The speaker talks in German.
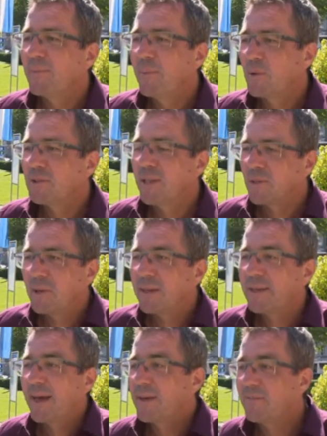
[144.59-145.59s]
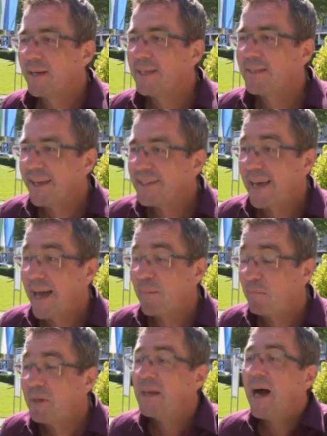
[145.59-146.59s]
Man muss natürlich eine Qualität
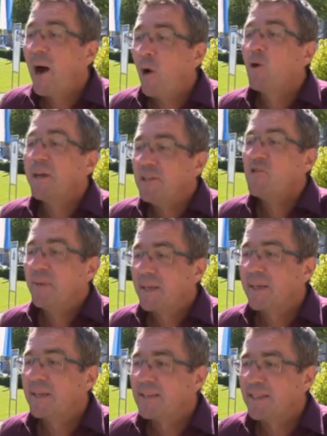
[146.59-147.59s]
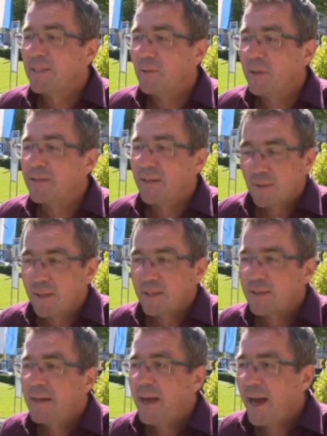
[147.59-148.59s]
haben, auch in schwierigen
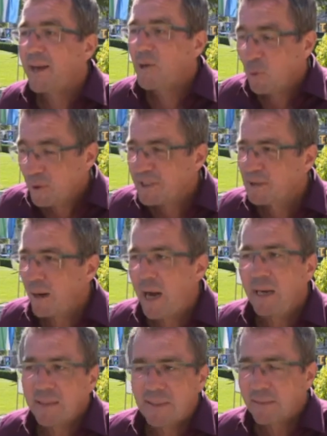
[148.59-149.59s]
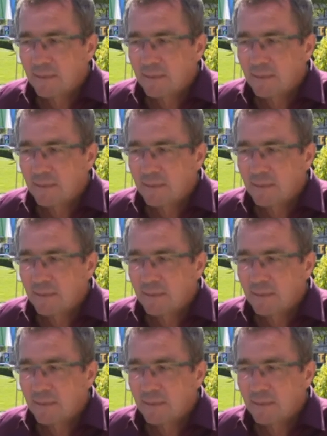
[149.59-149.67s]
Situationen einen Kurs zu halten.